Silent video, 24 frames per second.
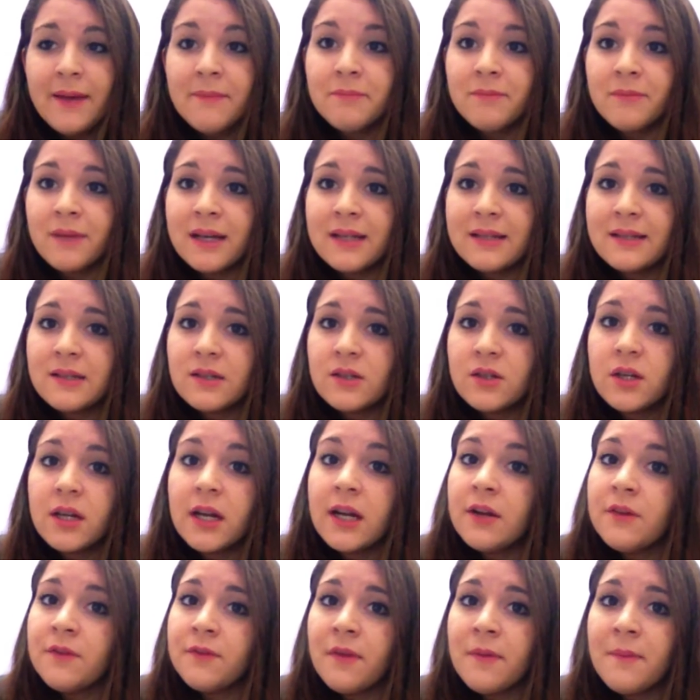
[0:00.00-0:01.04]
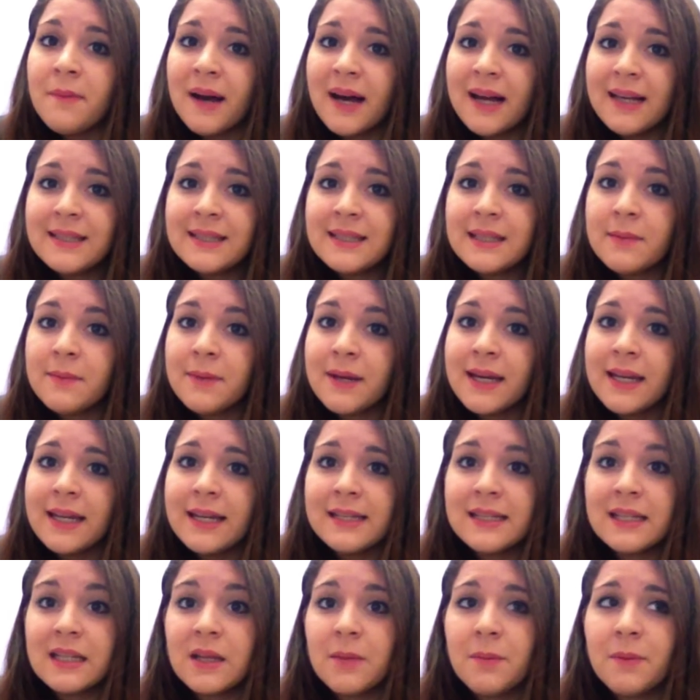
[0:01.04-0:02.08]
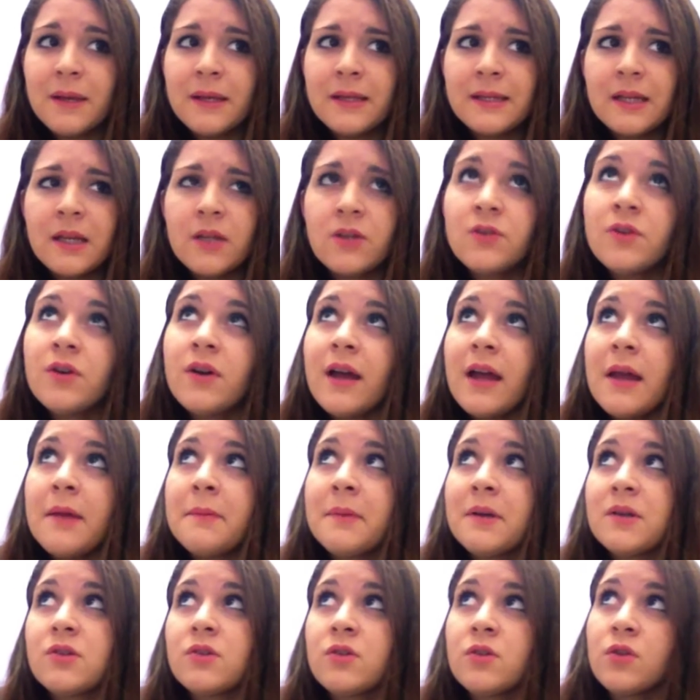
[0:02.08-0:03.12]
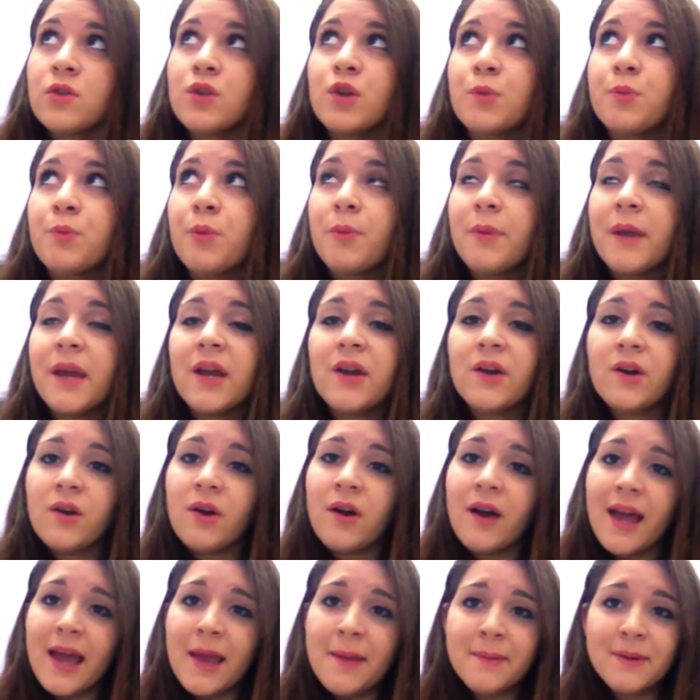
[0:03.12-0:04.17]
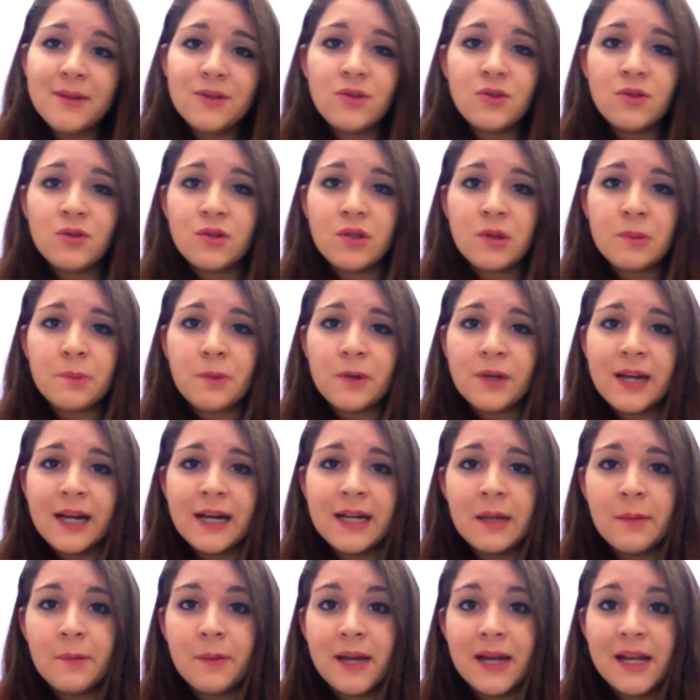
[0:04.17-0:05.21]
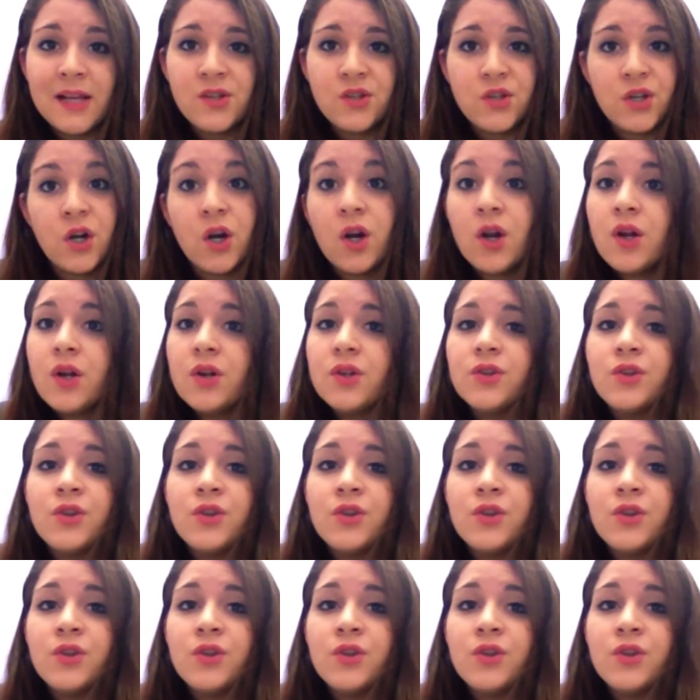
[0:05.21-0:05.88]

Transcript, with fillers: Ma se ancora non vi basta, magari state pensando eh ma sono troppo piccolo, eh ma sono troppo grande per leggerlo.